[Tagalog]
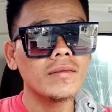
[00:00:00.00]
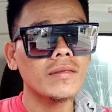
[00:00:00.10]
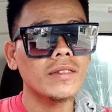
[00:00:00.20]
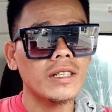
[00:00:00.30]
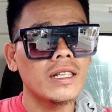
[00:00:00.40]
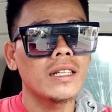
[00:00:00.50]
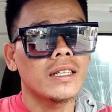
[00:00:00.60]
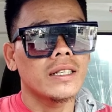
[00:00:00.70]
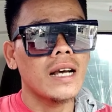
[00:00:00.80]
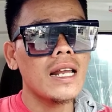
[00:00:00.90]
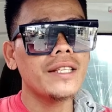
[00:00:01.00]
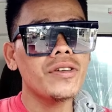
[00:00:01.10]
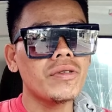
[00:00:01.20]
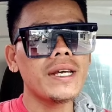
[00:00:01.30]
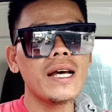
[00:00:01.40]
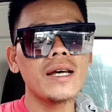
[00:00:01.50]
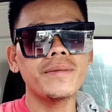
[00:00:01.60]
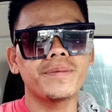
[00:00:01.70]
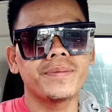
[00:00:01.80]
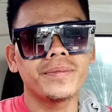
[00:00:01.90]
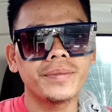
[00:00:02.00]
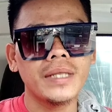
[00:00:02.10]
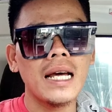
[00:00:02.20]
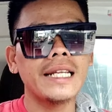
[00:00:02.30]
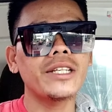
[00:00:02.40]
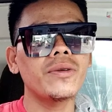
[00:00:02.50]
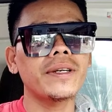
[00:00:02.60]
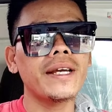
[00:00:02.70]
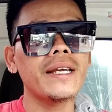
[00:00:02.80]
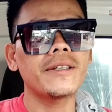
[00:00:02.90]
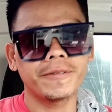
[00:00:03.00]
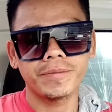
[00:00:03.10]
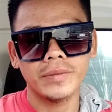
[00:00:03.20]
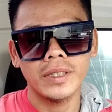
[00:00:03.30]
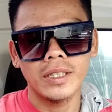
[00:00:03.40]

galing UK yan galing UK so